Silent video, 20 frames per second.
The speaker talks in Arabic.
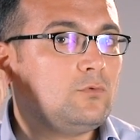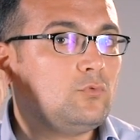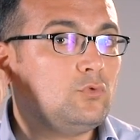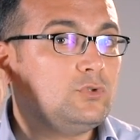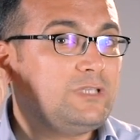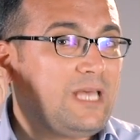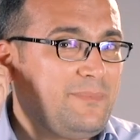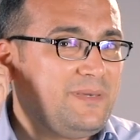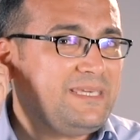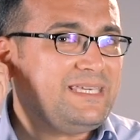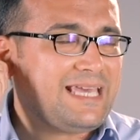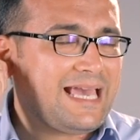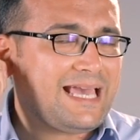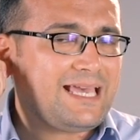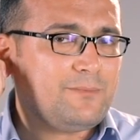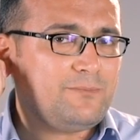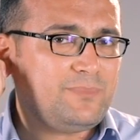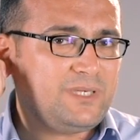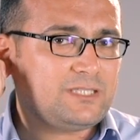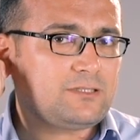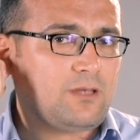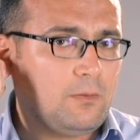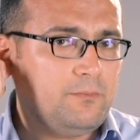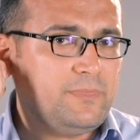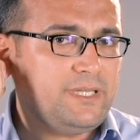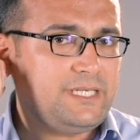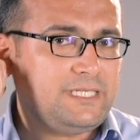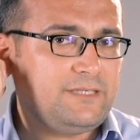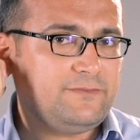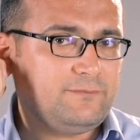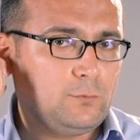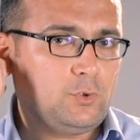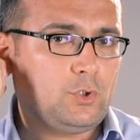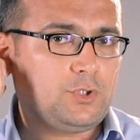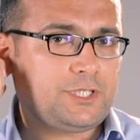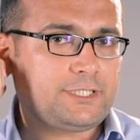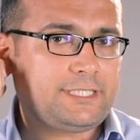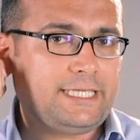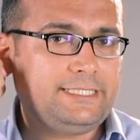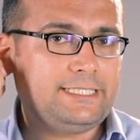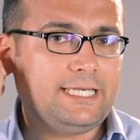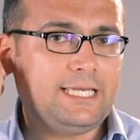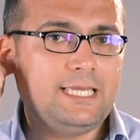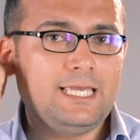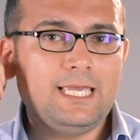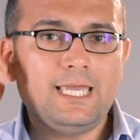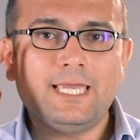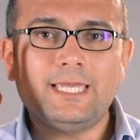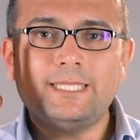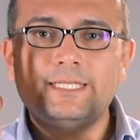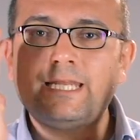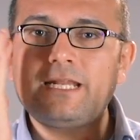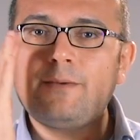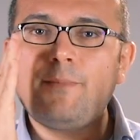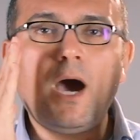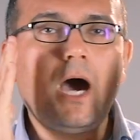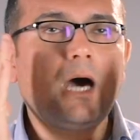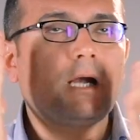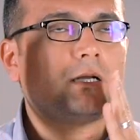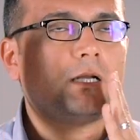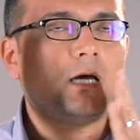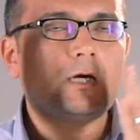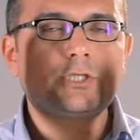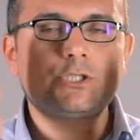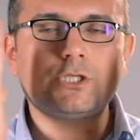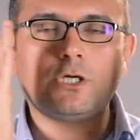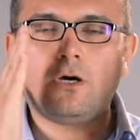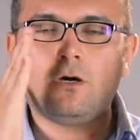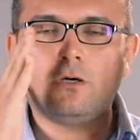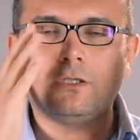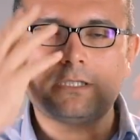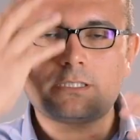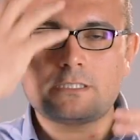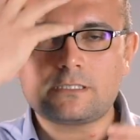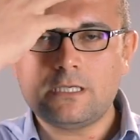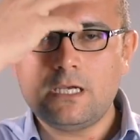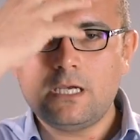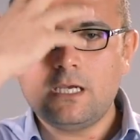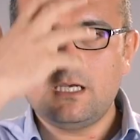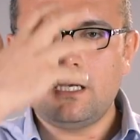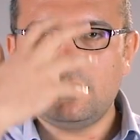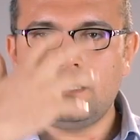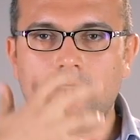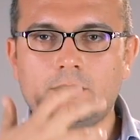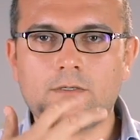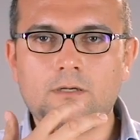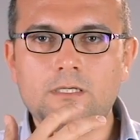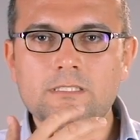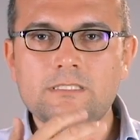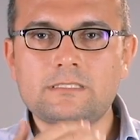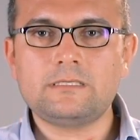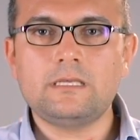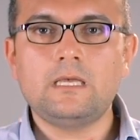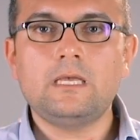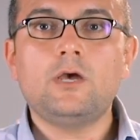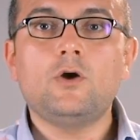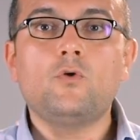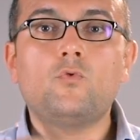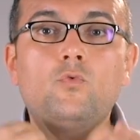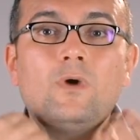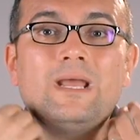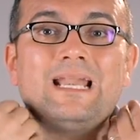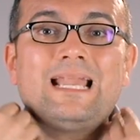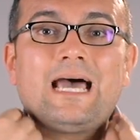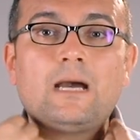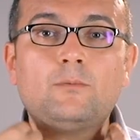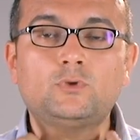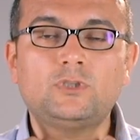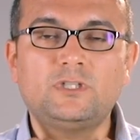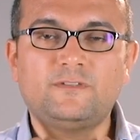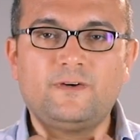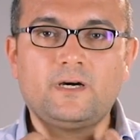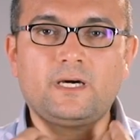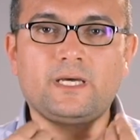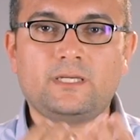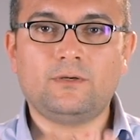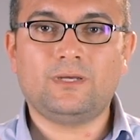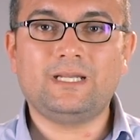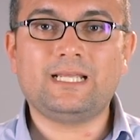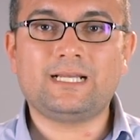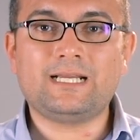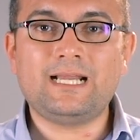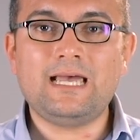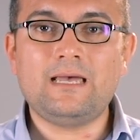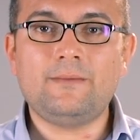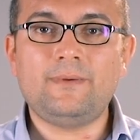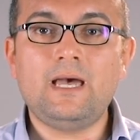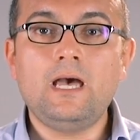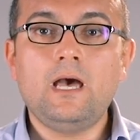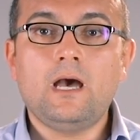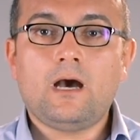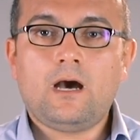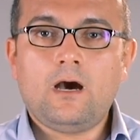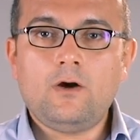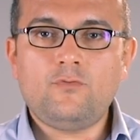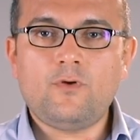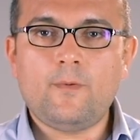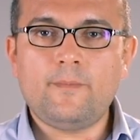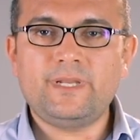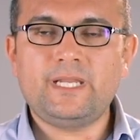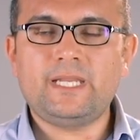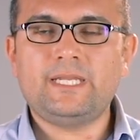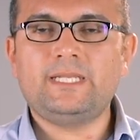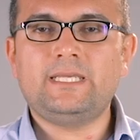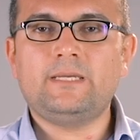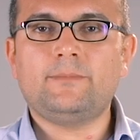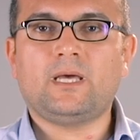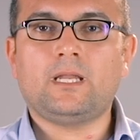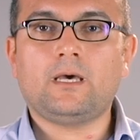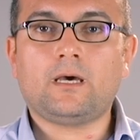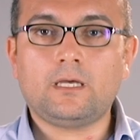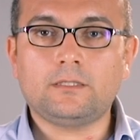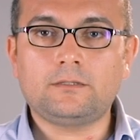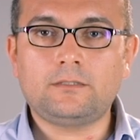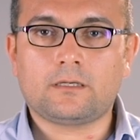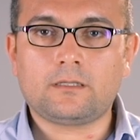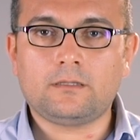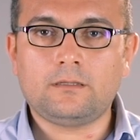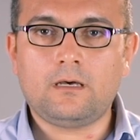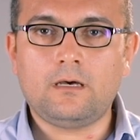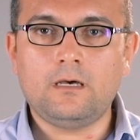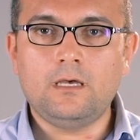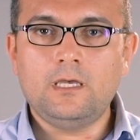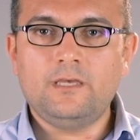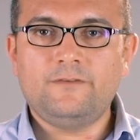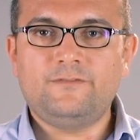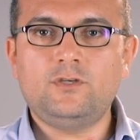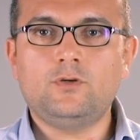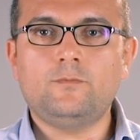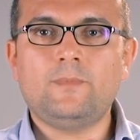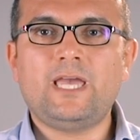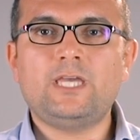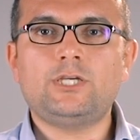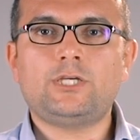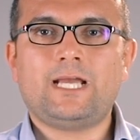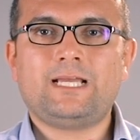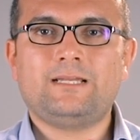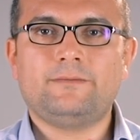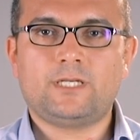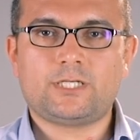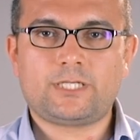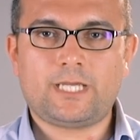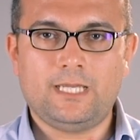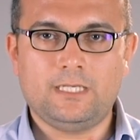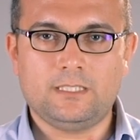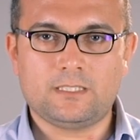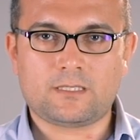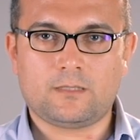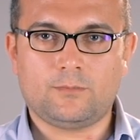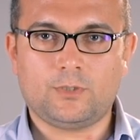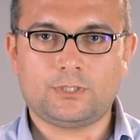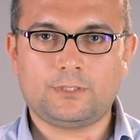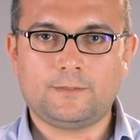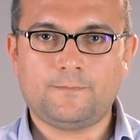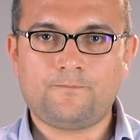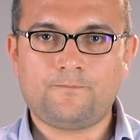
وده بي بيطمني بنقطه ثانيه ان انا ما احركش خالص الراس ولا العمود الفقري ولا الرقبه خوفا من ان يبقى لا قدر الله فيهم اي شكل من اشكال الاصابات